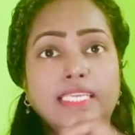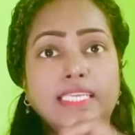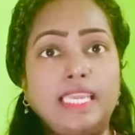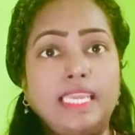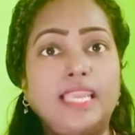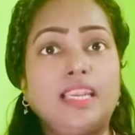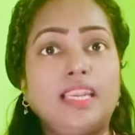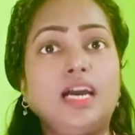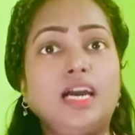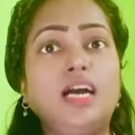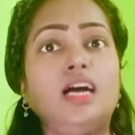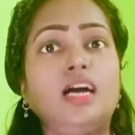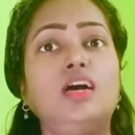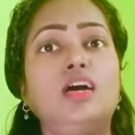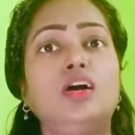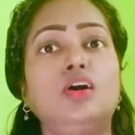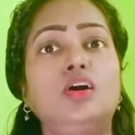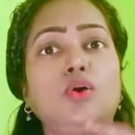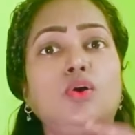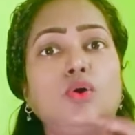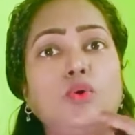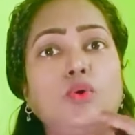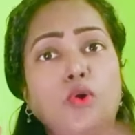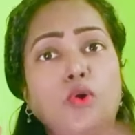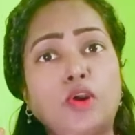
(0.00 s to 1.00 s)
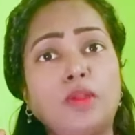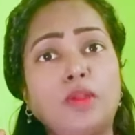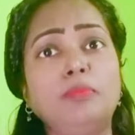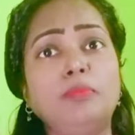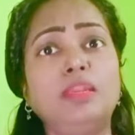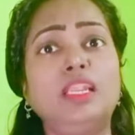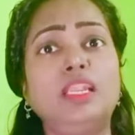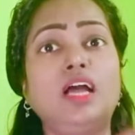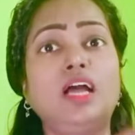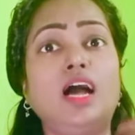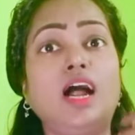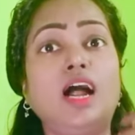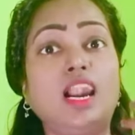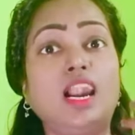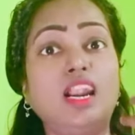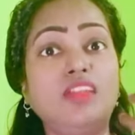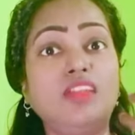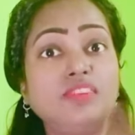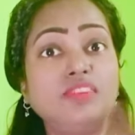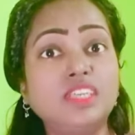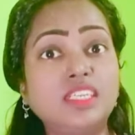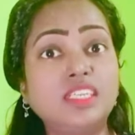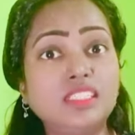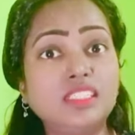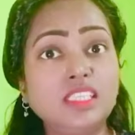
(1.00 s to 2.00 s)
ஏன்னா உடம்புல
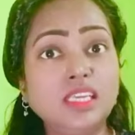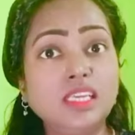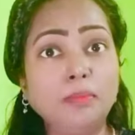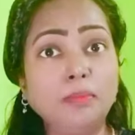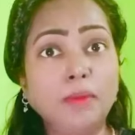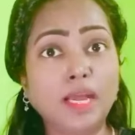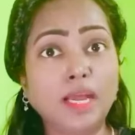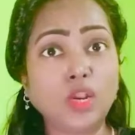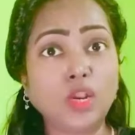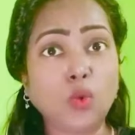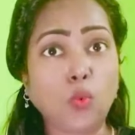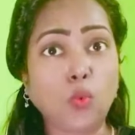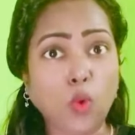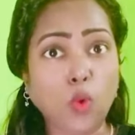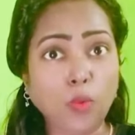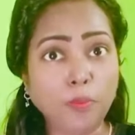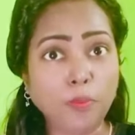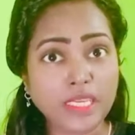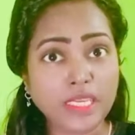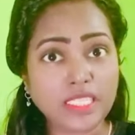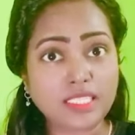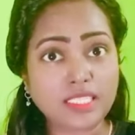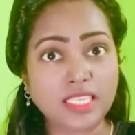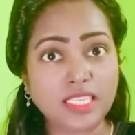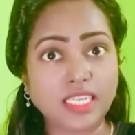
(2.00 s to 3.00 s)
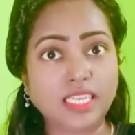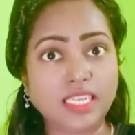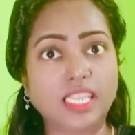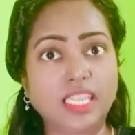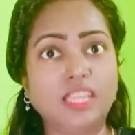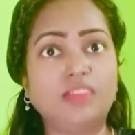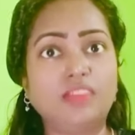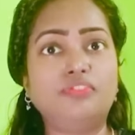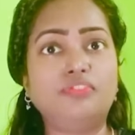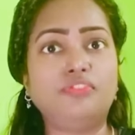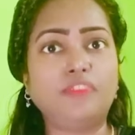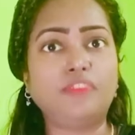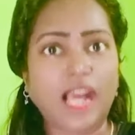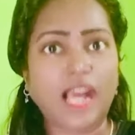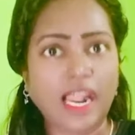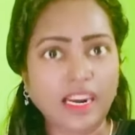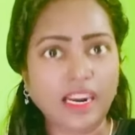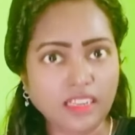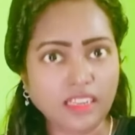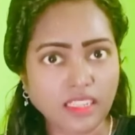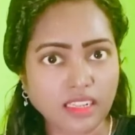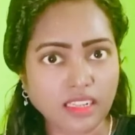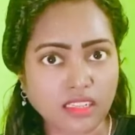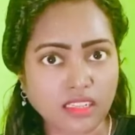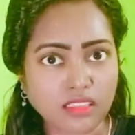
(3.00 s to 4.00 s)
அளவுக்கு அதிகமான ஒபிசிட்டி
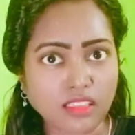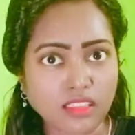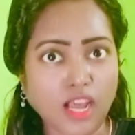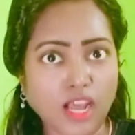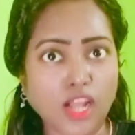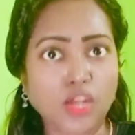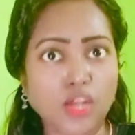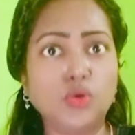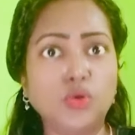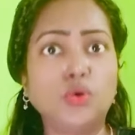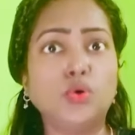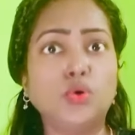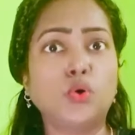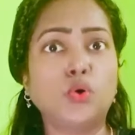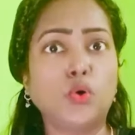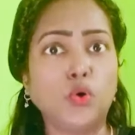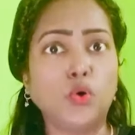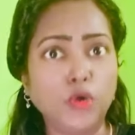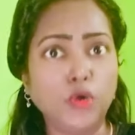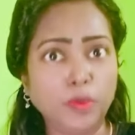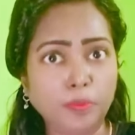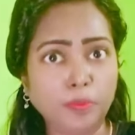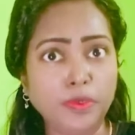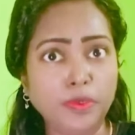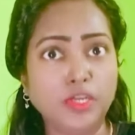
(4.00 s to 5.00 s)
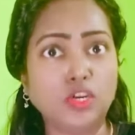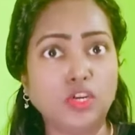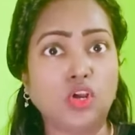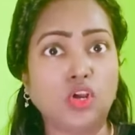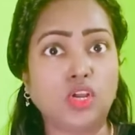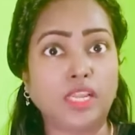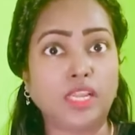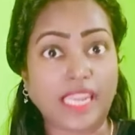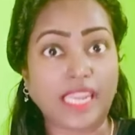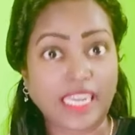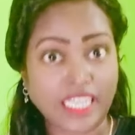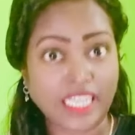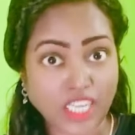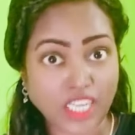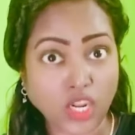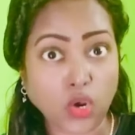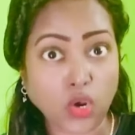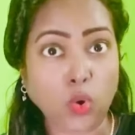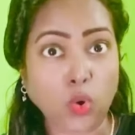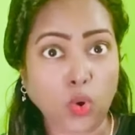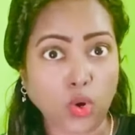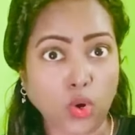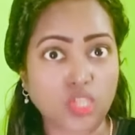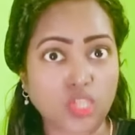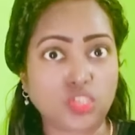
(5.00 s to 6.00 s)
ஃபேட் இருந்தாலும் கொழுப்பு கெட்ட
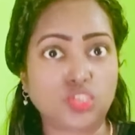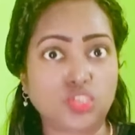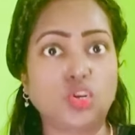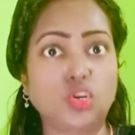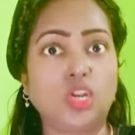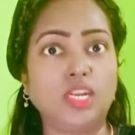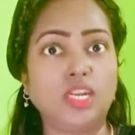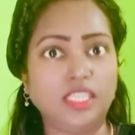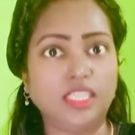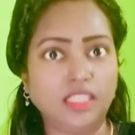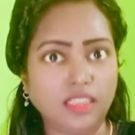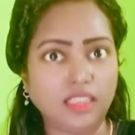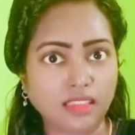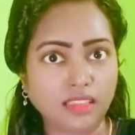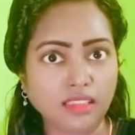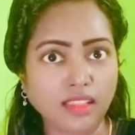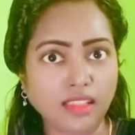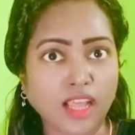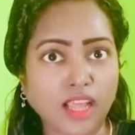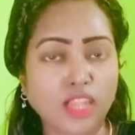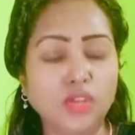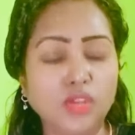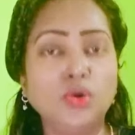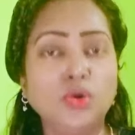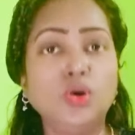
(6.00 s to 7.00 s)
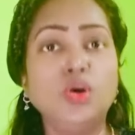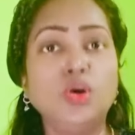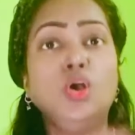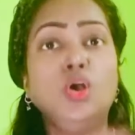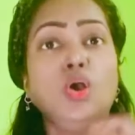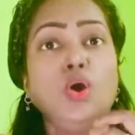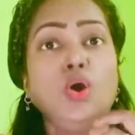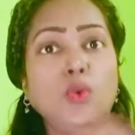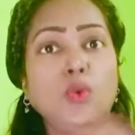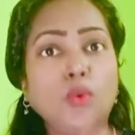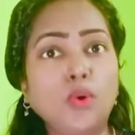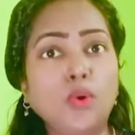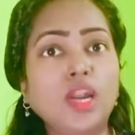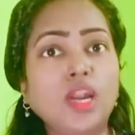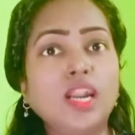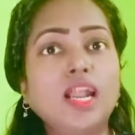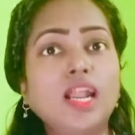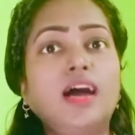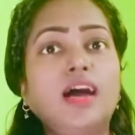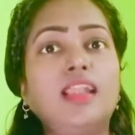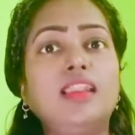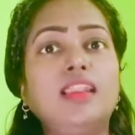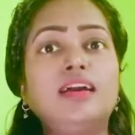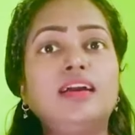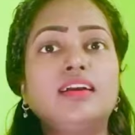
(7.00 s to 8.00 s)
கொலஸ்ட்ரால் இருந்தாலும்
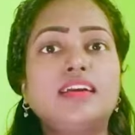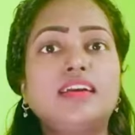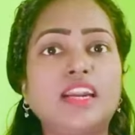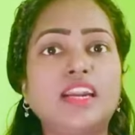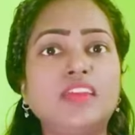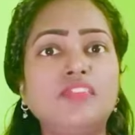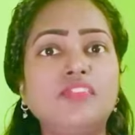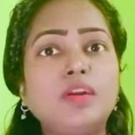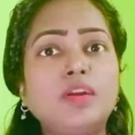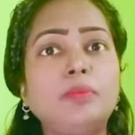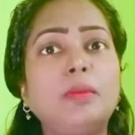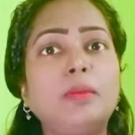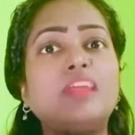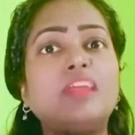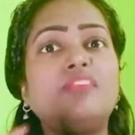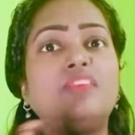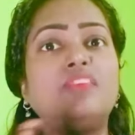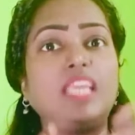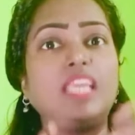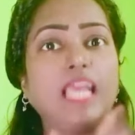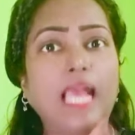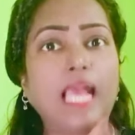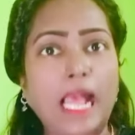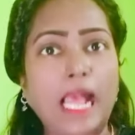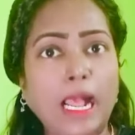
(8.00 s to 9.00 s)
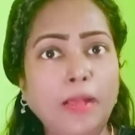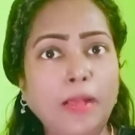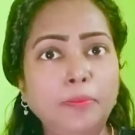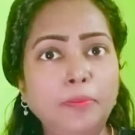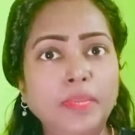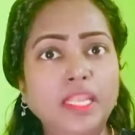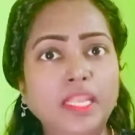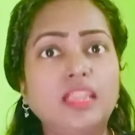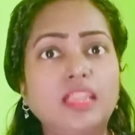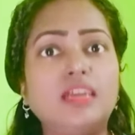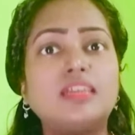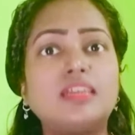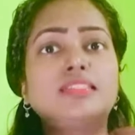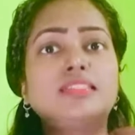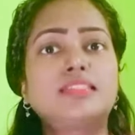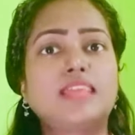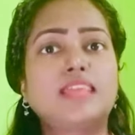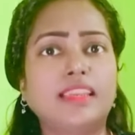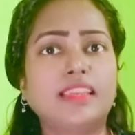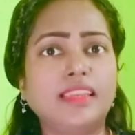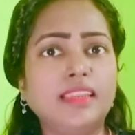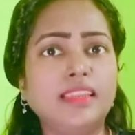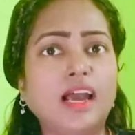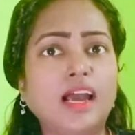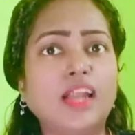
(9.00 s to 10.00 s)
உங்களால் கணவன் மனைவி ஹாப்பியில்
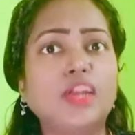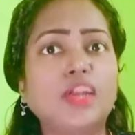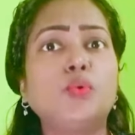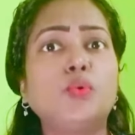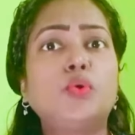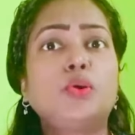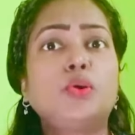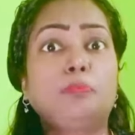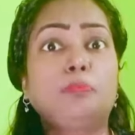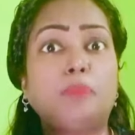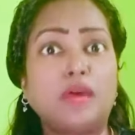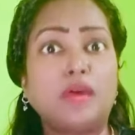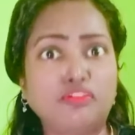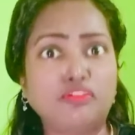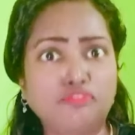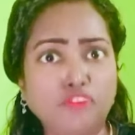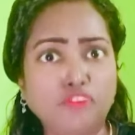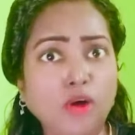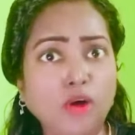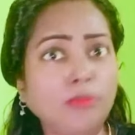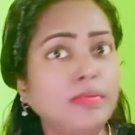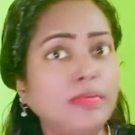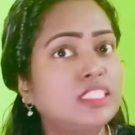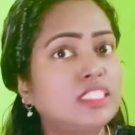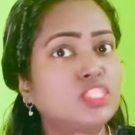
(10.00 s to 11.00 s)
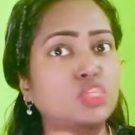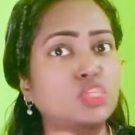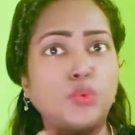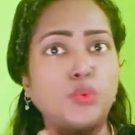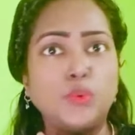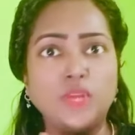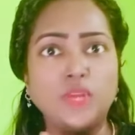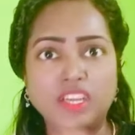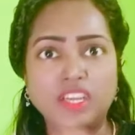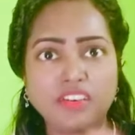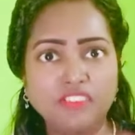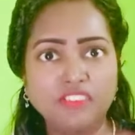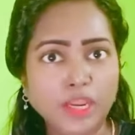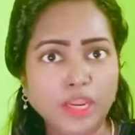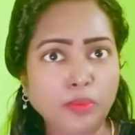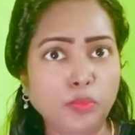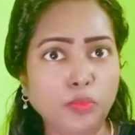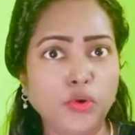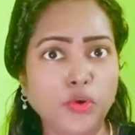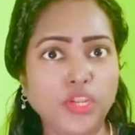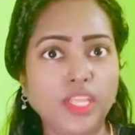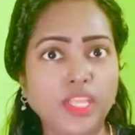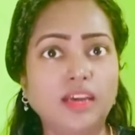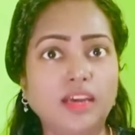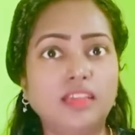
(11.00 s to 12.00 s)
சரியான ஒரு பர்ஃபார்மன்ஸ் கொடுக்கவே
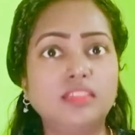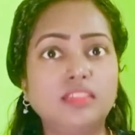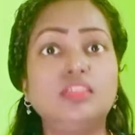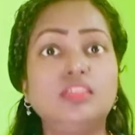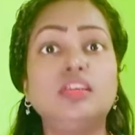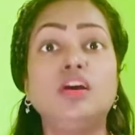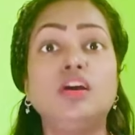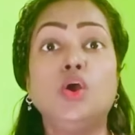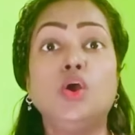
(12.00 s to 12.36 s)
முடியாது